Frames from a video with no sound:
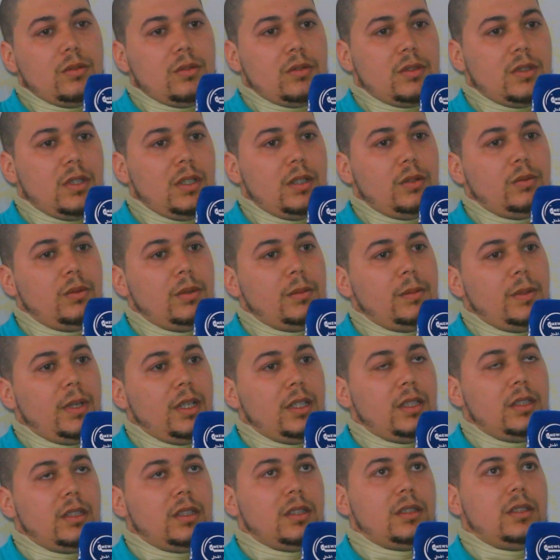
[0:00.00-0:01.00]
حتى هو
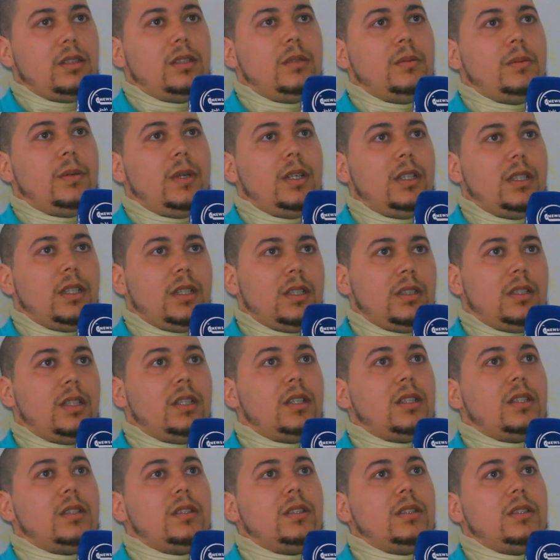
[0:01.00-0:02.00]
بغى بغى
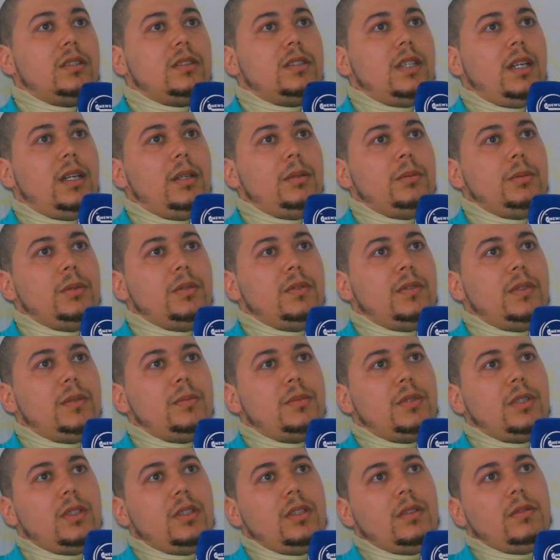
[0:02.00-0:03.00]
يغدر صاحبي
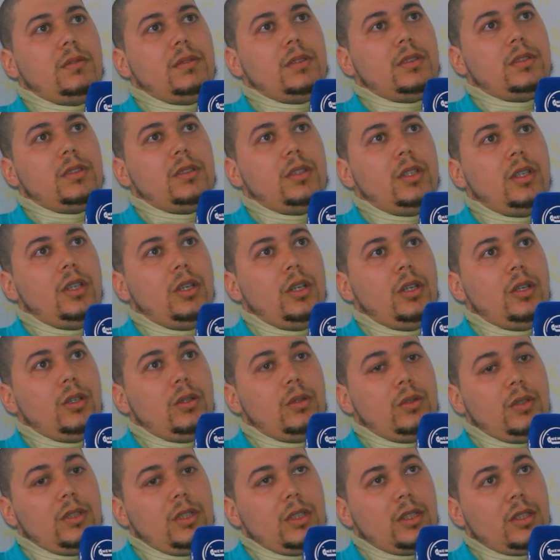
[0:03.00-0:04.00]
فهمتي كيفاش
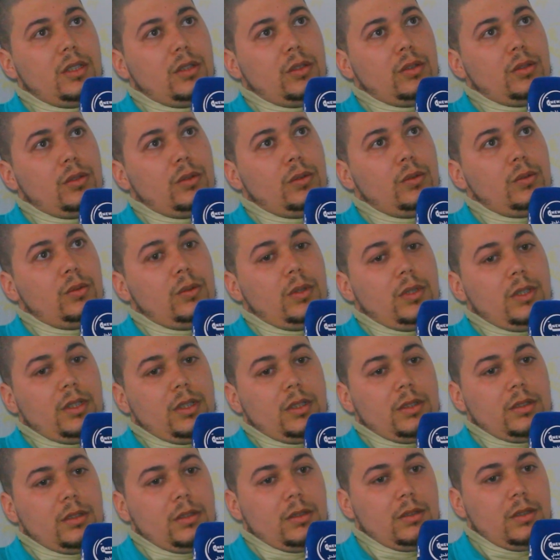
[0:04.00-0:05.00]
ولكن
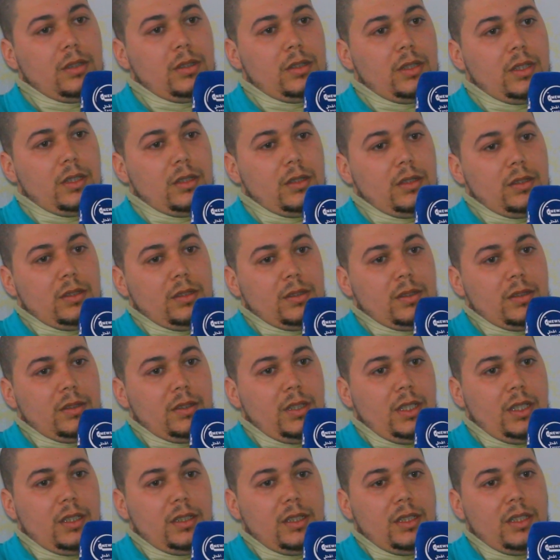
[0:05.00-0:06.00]
هو
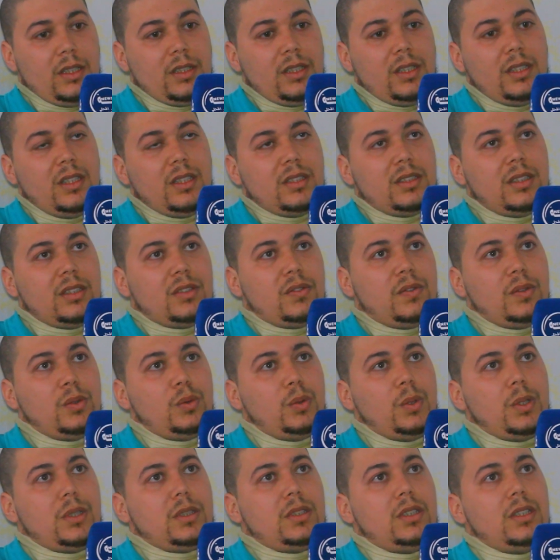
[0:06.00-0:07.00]
يعني انا اللي جيت في
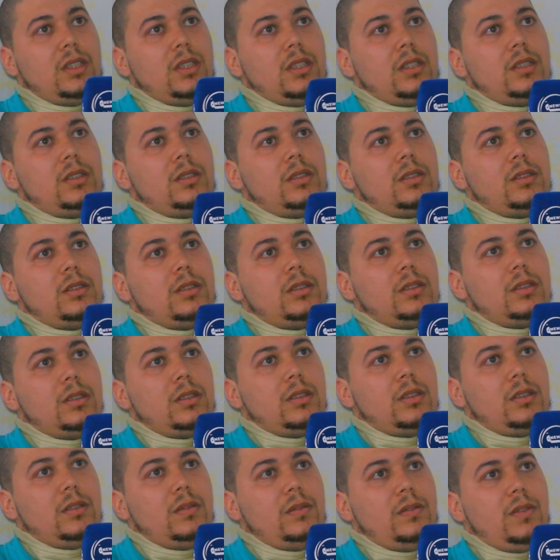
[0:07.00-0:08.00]
الواجهه
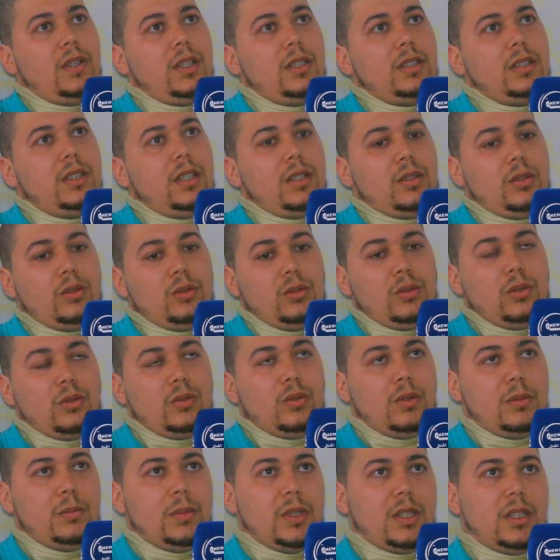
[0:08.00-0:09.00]
فحال اللي غنقول
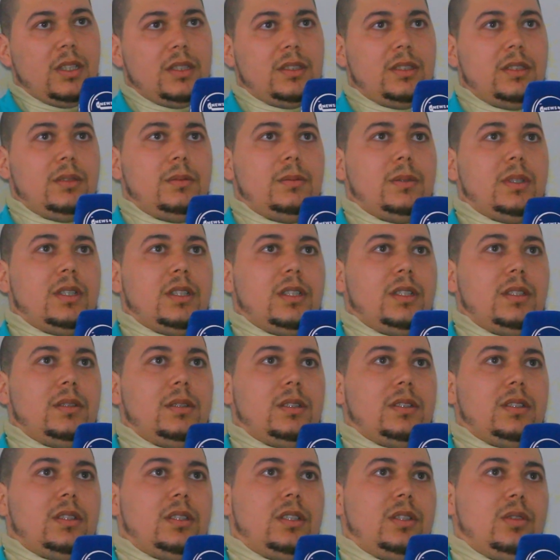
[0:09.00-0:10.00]
لك هو ما كانش باغي
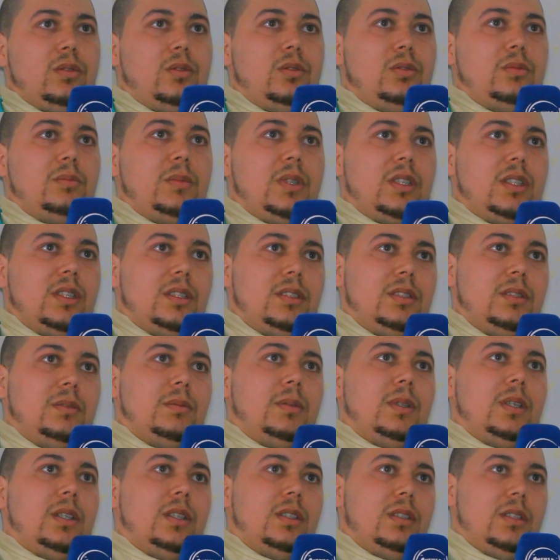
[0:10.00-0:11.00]
كيقول ما كانش
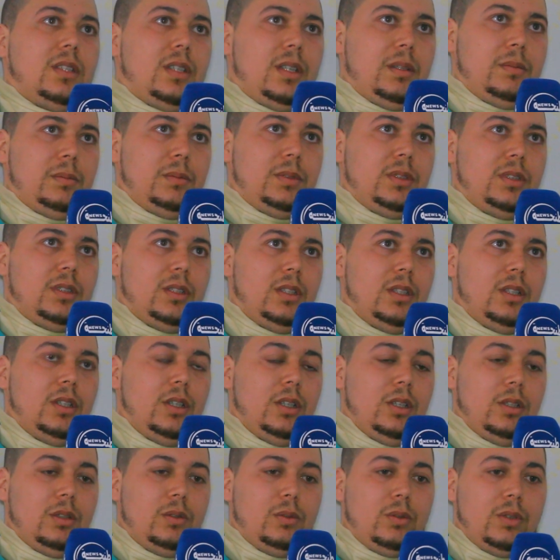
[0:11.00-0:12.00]
باغي يضربني
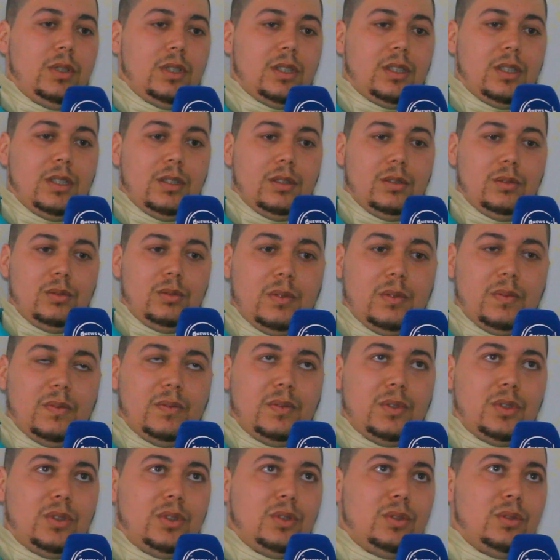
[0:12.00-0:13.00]
ولكن في
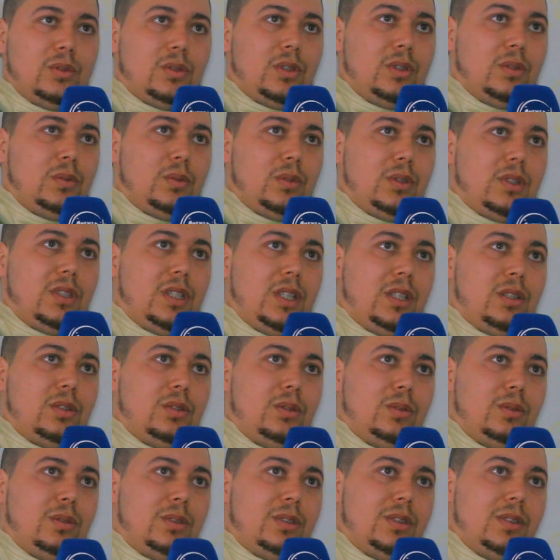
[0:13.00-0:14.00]
فيديو كيوضح
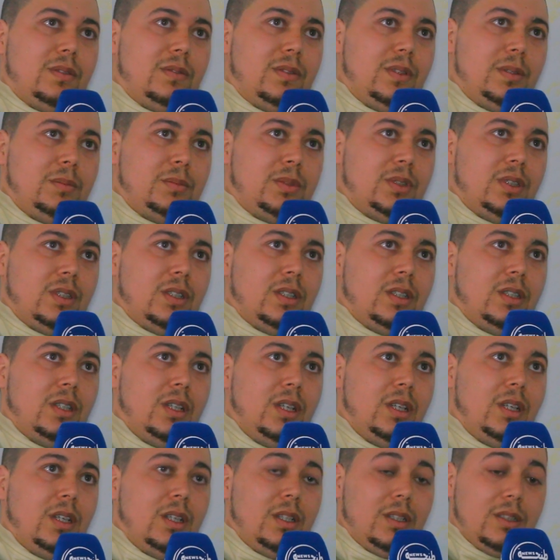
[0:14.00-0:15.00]
كل شيء فهمتي
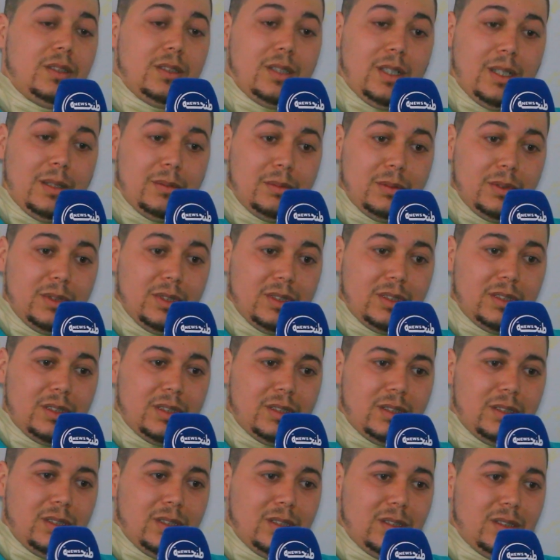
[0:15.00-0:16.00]
ضربني
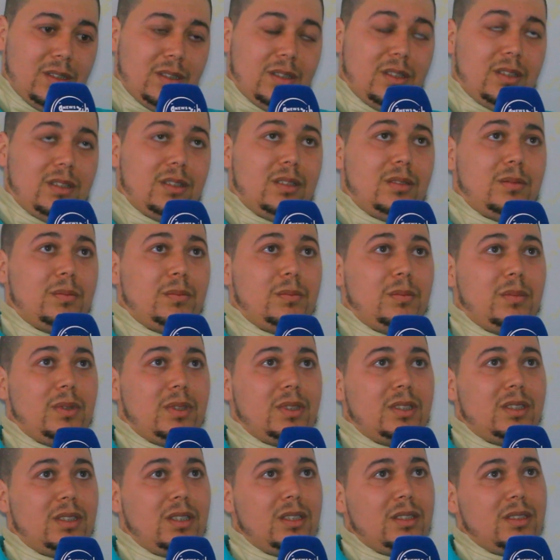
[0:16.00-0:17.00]

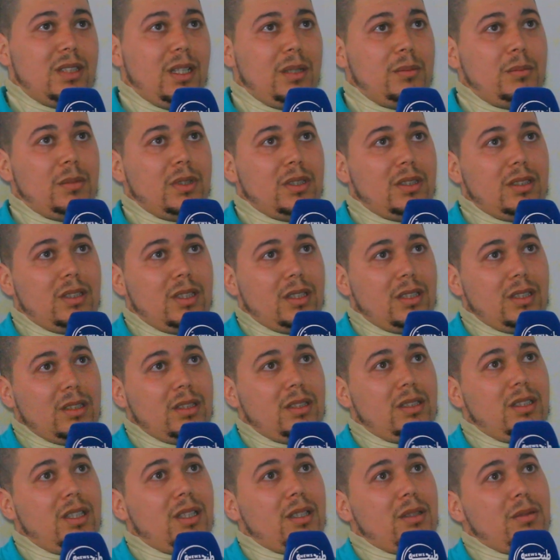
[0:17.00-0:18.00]
ماشي زعما
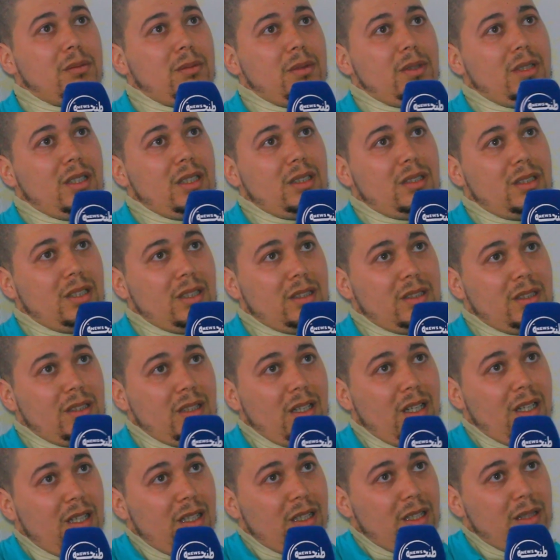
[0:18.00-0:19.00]
الضربه راه
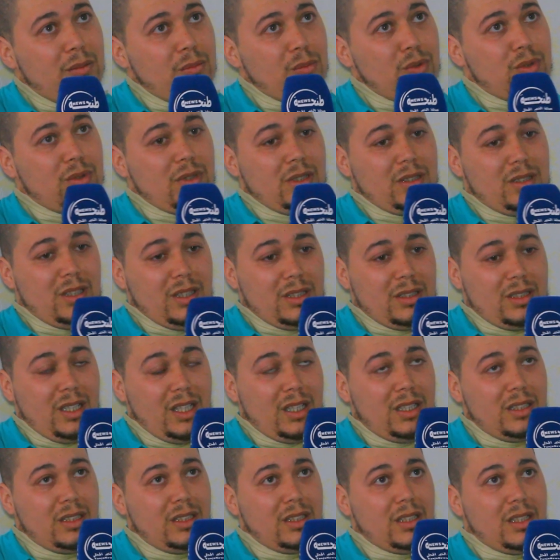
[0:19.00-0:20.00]
ترتعام
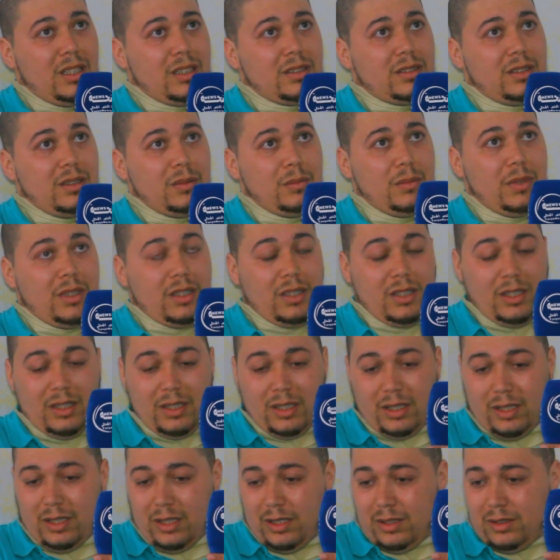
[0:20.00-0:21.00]
وسترتقلي راسي
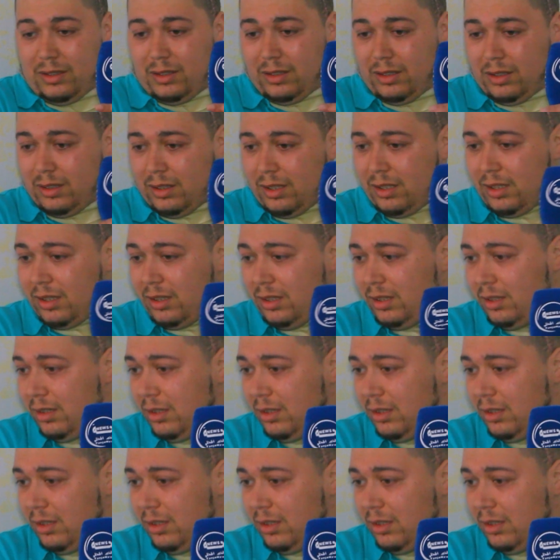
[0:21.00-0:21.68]
مره راسي آه.